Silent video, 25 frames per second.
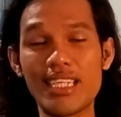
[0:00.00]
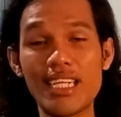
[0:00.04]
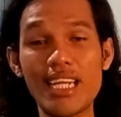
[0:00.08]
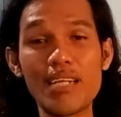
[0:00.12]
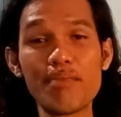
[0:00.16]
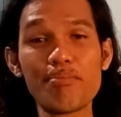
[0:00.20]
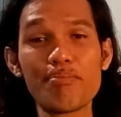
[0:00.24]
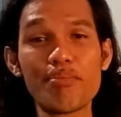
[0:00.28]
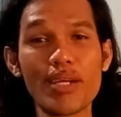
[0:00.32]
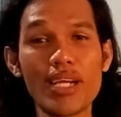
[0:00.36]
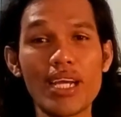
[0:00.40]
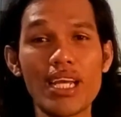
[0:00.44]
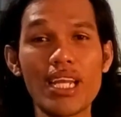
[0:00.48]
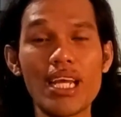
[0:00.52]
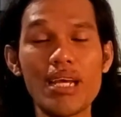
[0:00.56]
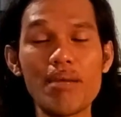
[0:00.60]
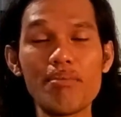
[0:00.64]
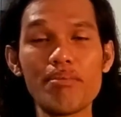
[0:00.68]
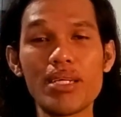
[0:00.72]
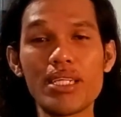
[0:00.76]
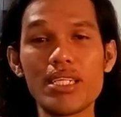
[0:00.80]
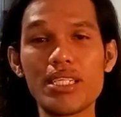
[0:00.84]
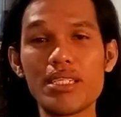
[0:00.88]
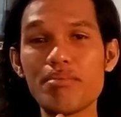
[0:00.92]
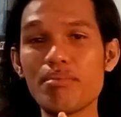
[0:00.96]
Selain
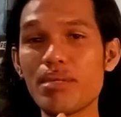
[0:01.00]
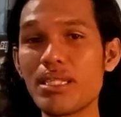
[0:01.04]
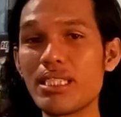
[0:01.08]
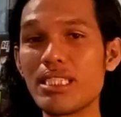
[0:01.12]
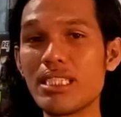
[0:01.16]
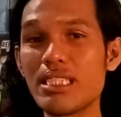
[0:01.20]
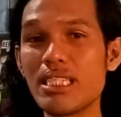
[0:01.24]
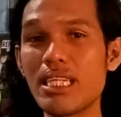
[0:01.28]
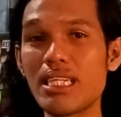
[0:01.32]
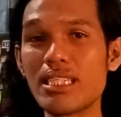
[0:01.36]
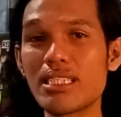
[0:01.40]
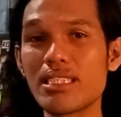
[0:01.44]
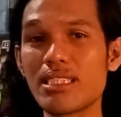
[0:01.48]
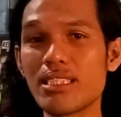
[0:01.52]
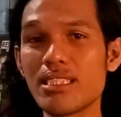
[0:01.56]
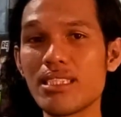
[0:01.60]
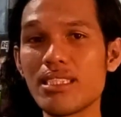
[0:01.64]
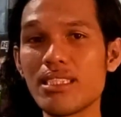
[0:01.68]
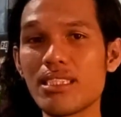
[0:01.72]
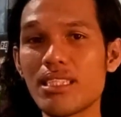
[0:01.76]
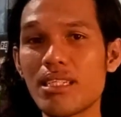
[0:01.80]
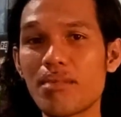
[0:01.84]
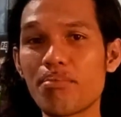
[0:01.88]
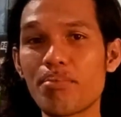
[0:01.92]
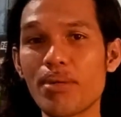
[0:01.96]
pengalaman,
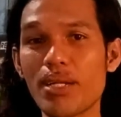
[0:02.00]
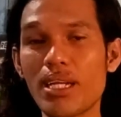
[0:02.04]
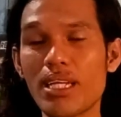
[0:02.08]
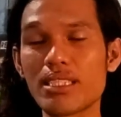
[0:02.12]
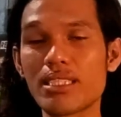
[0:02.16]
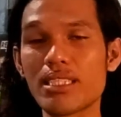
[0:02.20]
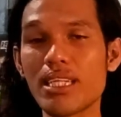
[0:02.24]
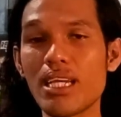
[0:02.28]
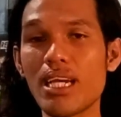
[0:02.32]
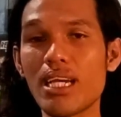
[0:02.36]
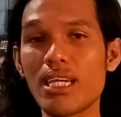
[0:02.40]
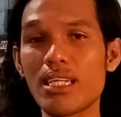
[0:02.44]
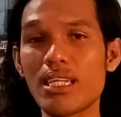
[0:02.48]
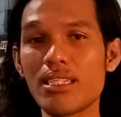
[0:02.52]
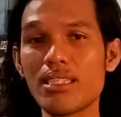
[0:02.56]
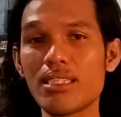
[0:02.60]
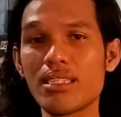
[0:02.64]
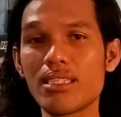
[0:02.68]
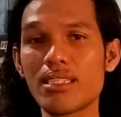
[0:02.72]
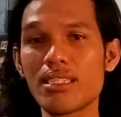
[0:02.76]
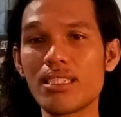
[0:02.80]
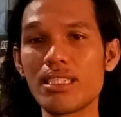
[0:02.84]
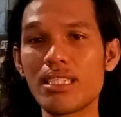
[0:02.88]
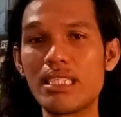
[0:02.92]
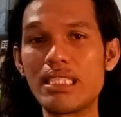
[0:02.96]
imajinasi, dan perasaan,
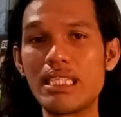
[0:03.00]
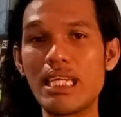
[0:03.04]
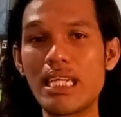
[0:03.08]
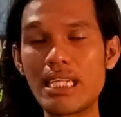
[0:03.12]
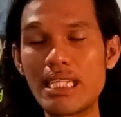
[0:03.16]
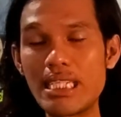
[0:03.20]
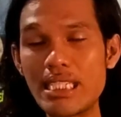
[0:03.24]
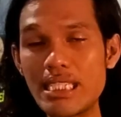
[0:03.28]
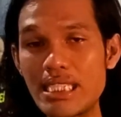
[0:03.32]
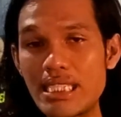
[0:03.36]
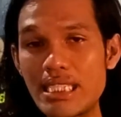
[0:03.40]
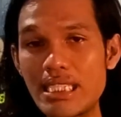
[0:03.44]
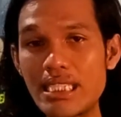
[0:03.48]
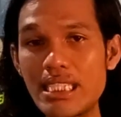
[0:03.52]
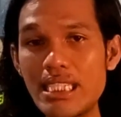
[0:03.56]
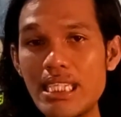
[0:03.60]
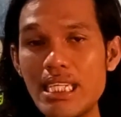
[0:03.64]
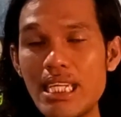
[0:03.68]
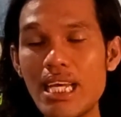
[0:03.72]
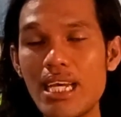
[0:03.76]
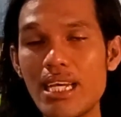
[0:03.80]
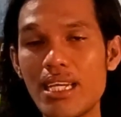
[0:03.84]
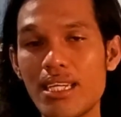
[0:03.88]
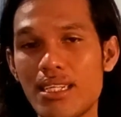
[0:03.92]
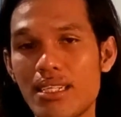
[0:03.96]
dan
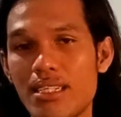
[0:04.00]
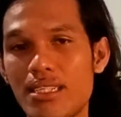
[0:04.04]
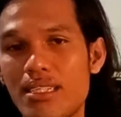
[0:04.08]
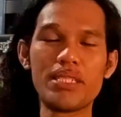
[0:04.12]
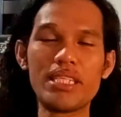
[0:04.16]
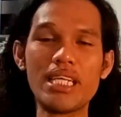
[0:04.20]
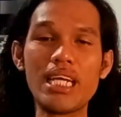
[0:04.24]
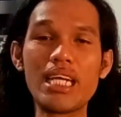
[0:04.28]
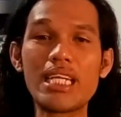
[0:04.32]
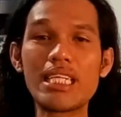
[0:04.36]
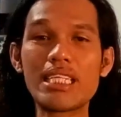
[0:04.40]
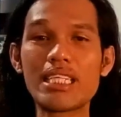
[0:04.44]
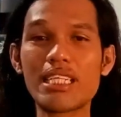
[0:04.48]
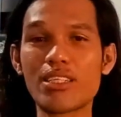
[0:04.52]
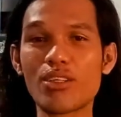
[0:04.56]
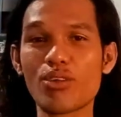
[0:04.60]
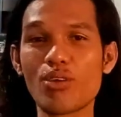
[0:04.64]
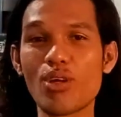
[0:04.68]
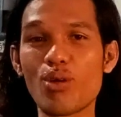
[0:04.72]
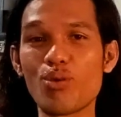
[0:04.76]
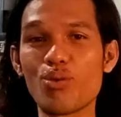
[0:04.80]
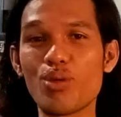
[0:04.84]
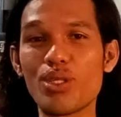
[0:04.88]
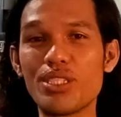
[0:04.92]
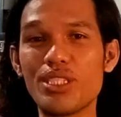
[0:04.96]
istilah penyakit atau
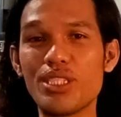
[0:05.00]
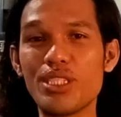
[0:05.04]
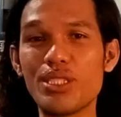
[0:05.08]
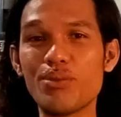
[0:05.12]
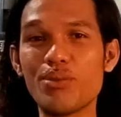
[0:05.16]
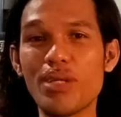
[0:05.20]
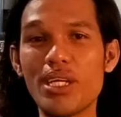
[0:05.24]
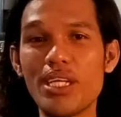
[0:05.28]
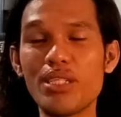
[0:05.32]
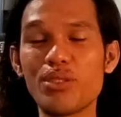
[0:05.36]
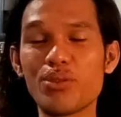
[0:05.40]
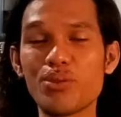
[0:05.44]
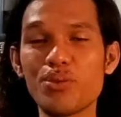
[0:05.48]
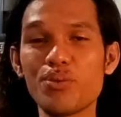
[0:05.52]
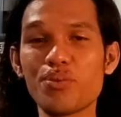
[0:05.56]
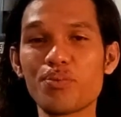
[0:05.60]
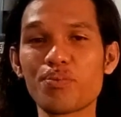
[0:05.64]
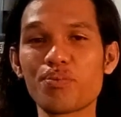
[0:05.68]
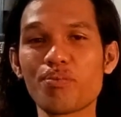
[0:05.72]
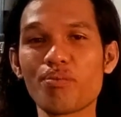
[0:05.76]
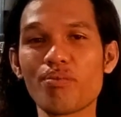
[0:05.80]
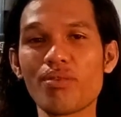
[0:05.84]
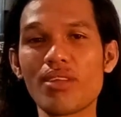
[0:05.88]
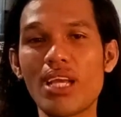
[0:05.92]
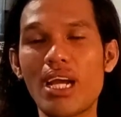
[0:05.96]
gangguan jiwa itu,
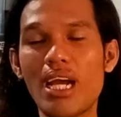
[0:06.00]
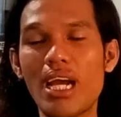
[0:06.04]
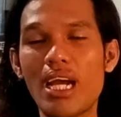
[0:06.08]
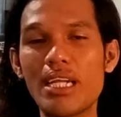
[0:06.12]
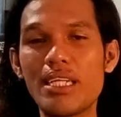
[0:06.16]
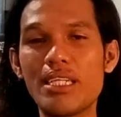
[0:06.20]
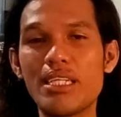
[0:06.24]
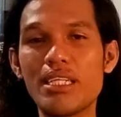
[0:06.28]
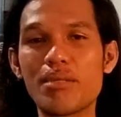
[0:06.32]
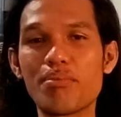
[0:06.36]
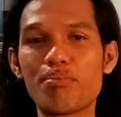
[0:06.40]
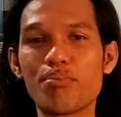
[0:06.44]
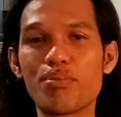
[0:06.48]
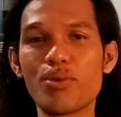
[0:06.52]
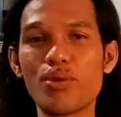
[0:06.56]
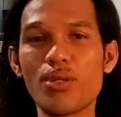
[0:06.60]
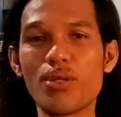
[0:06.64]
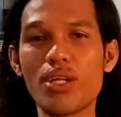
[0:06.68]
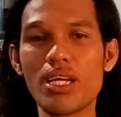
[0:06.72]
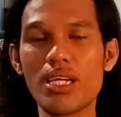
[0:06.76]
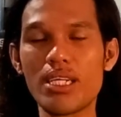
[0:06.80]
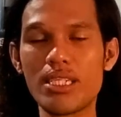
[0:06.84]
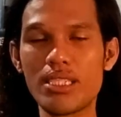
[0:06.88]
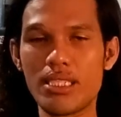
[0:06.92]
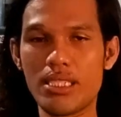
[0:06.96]
hadir
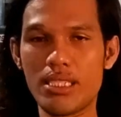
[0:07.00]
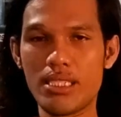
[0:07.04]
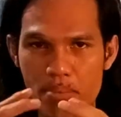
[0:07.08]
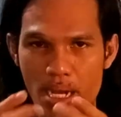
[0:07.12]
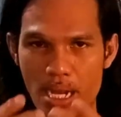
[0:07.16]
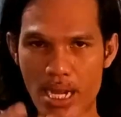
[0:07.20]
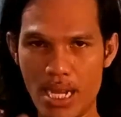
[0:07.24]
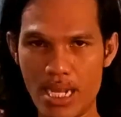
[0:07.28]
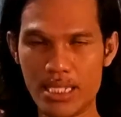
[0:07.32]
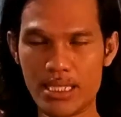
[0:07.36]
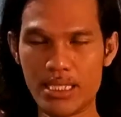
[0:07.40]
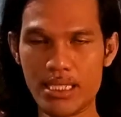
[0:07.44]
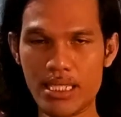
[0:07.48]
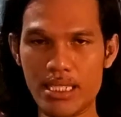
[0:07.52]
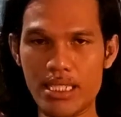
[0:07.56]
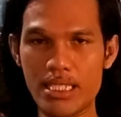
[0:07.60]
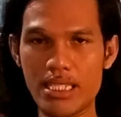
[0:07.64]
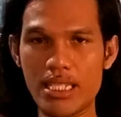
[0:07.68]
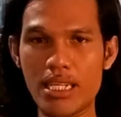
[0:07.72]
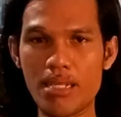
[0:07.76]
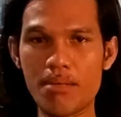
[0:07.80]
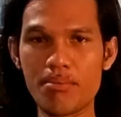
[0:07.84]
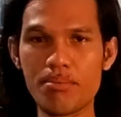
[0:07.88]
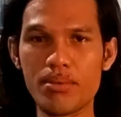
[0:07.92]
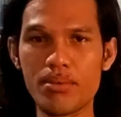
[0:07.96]
pula bahasa
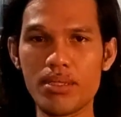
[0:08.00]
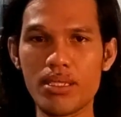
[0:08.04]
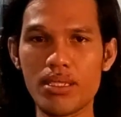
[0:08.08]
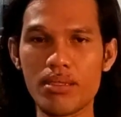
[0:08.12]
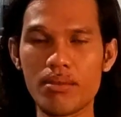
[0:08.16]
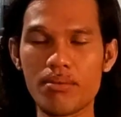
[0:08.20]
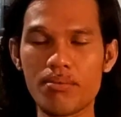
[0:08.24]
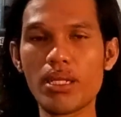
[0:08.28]
di dalamnya.